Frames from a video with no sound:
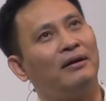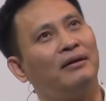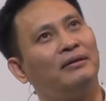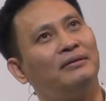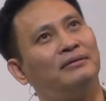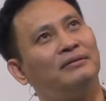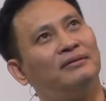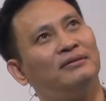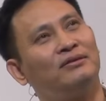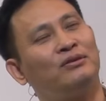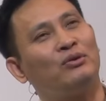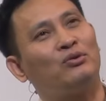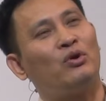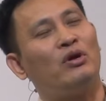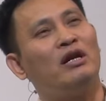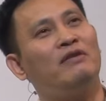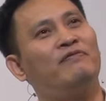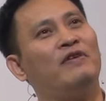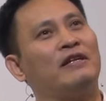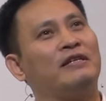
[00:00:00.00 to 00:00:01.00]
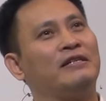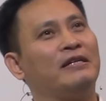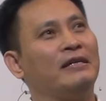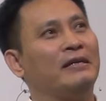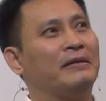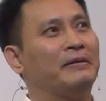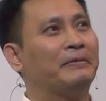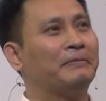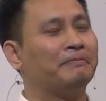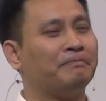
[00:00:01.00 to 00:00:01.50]
đặt đó ờ, chúng tôi
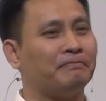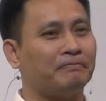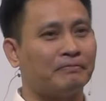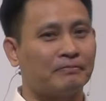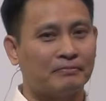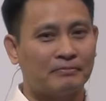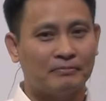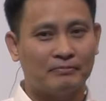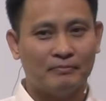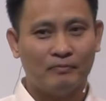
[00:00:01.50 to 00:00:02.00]
lên việt trì